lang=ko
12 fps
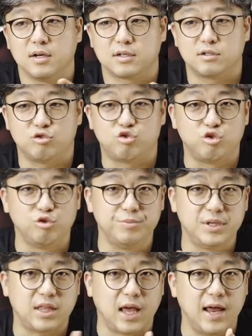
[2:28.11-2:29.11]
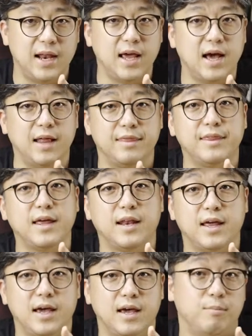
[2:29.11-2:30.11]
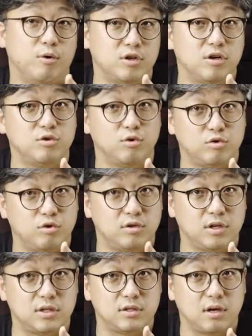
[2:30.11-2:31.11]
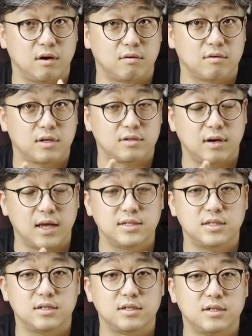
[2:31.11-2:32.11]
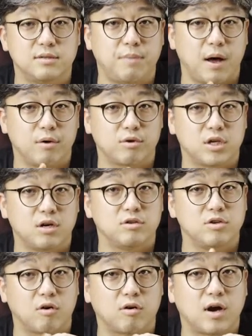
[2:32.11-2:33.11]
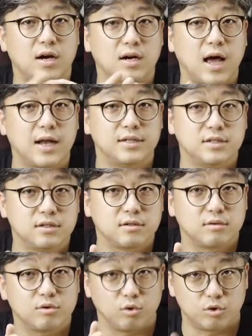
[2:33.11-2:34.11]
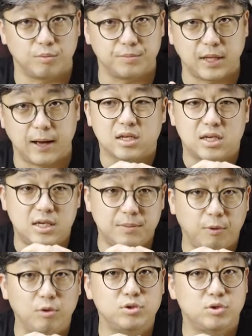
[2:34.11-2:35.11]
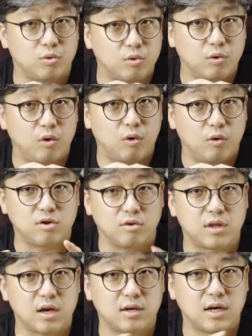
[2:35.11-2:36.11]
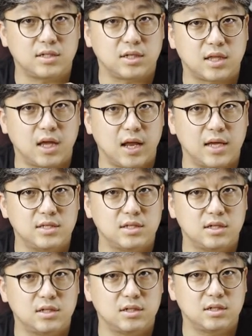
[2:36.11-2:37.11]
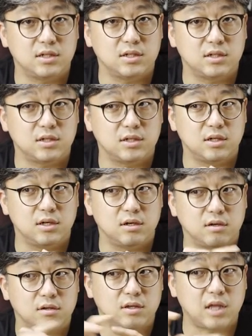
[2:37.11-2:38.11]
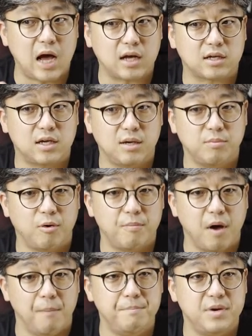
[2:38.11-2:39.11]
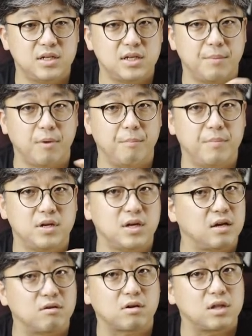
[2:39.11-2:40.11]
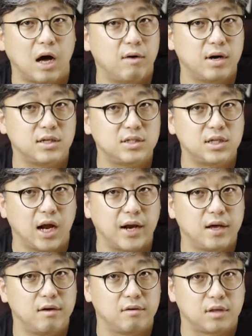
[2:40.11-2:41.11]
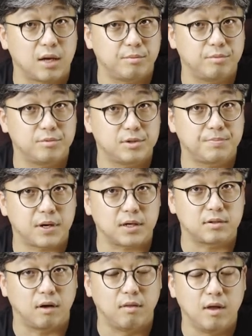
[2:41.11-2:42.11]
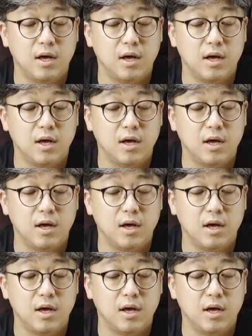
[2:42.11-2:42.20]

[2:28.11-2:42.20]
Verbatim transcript: 그 줌이 되네 안 되네 뭐 이런 요소들이 있어요 그래서 렌즈는 바로 이런 역할을 하는 요소입니다 기본적으로 선택을 하실 때 렌즈를 딱히 뭐몇 밀리냐 몇 밀리냐 이렇게 나와 있진 않아요 대부분 스펙에서